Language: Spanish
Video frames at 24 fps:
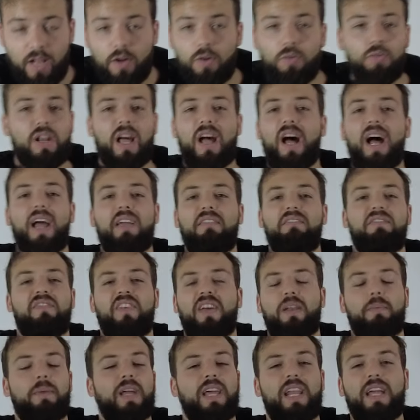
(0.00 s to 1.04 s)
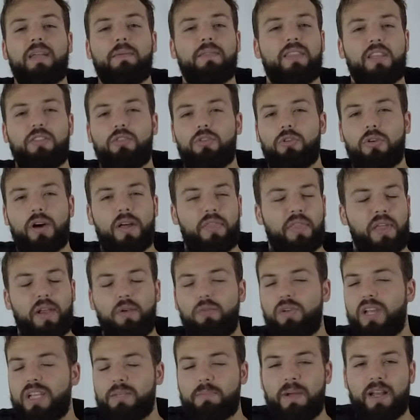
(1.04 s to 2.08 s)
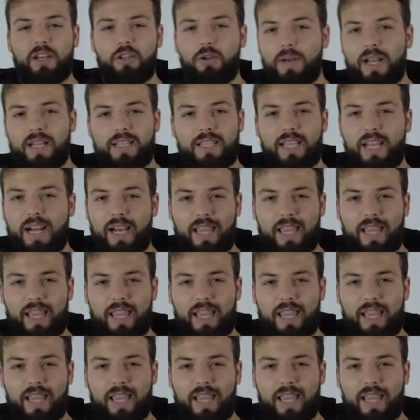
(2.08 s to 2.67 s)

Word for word: Una enfermera intentó hacer unas maniobras de